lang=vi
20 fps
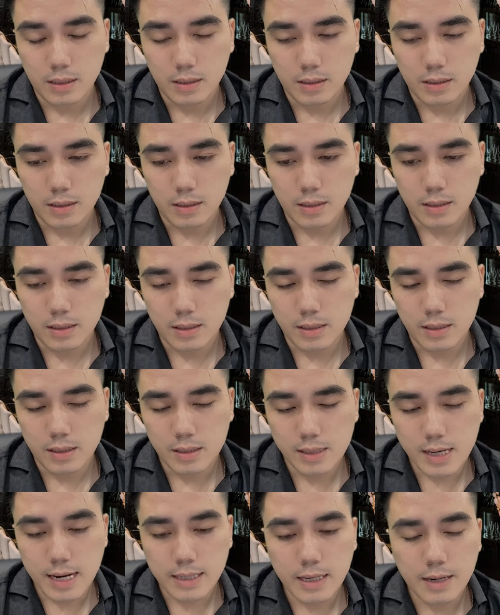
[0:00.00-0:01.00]
ờ,
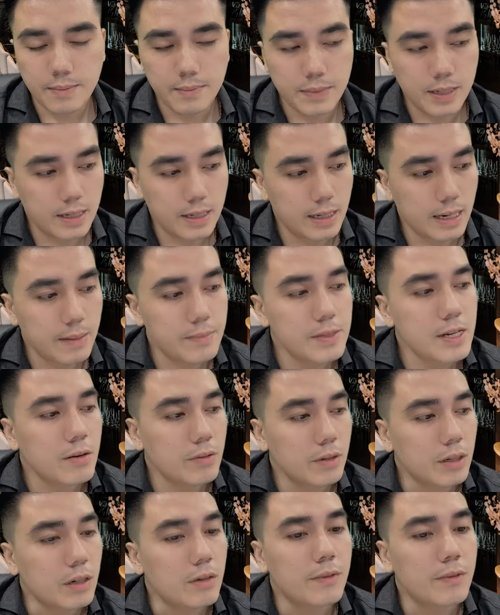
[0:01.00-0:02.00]
sang thềm uh, năm sau
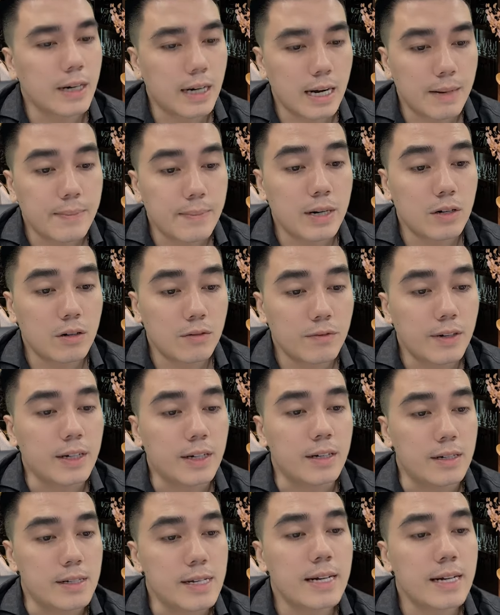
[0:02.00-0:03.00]
thì công việc làm ăn có phần
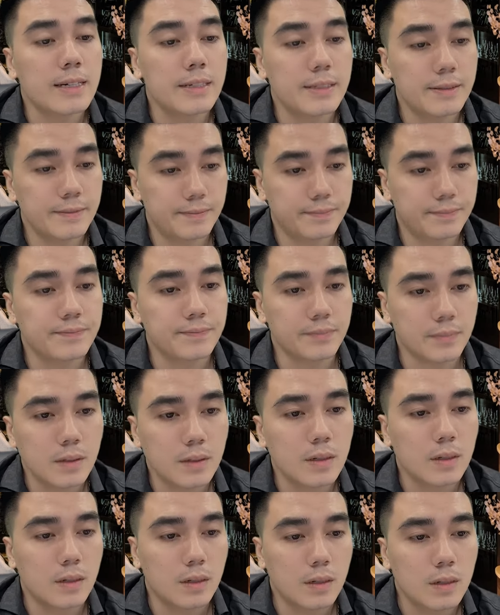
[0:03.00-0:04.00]
khởi sắc hơn
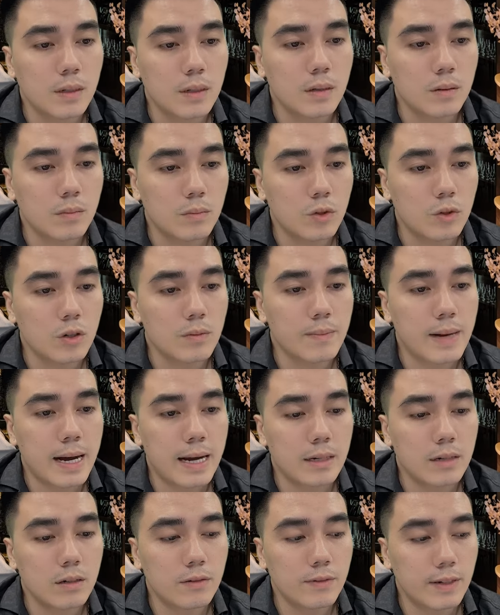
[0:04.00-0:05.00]
buôn à.
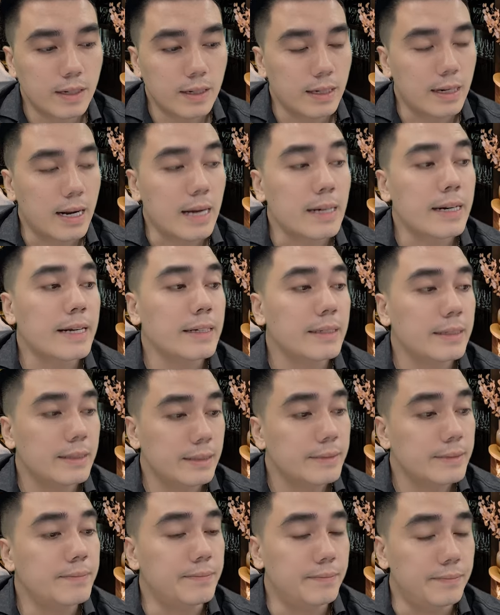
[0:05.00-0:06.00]
bán có phần là đắt khách hơn
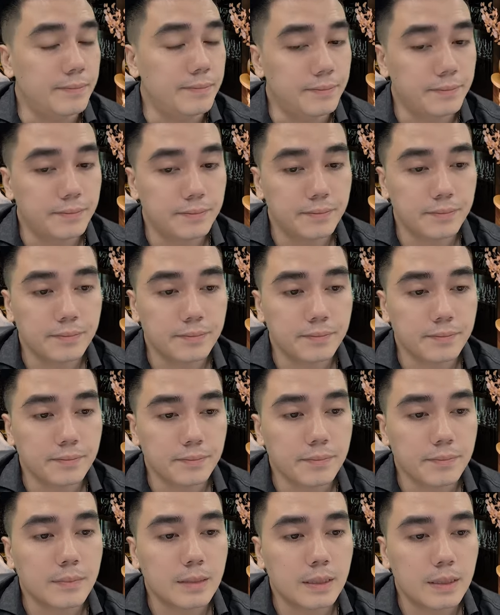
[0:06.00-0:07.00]
ừ.
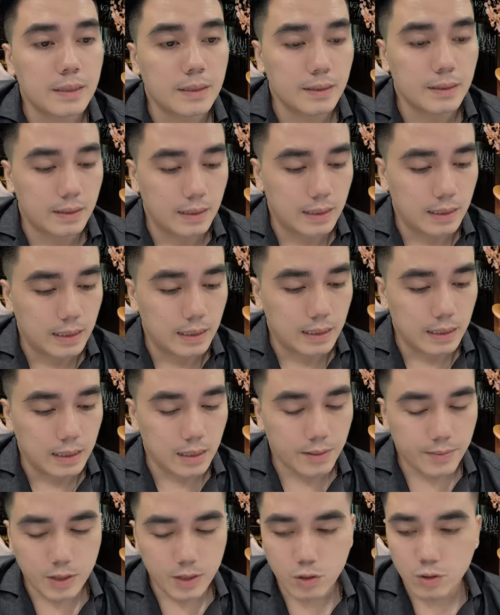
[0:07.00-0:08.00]
à.
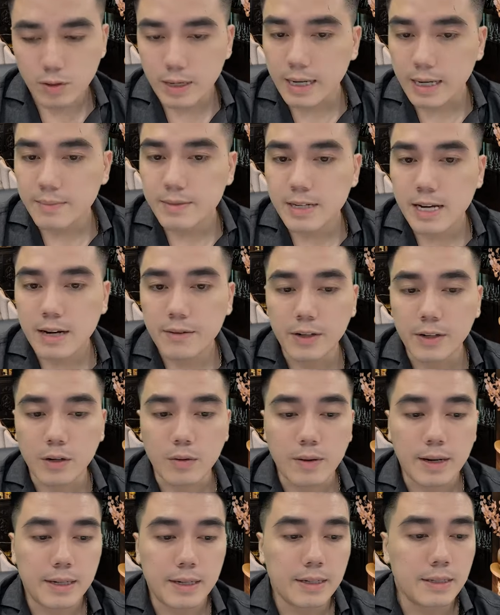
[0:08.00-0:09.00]
nhưng mà cố gắng làm sao phải
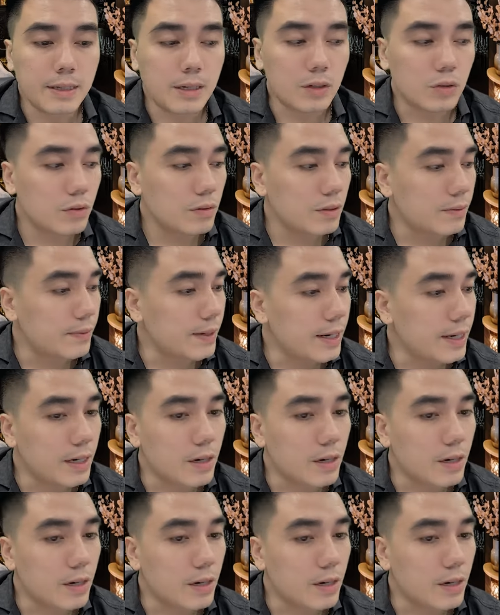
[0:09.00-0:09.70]
quản lý thật tốt về vấn đề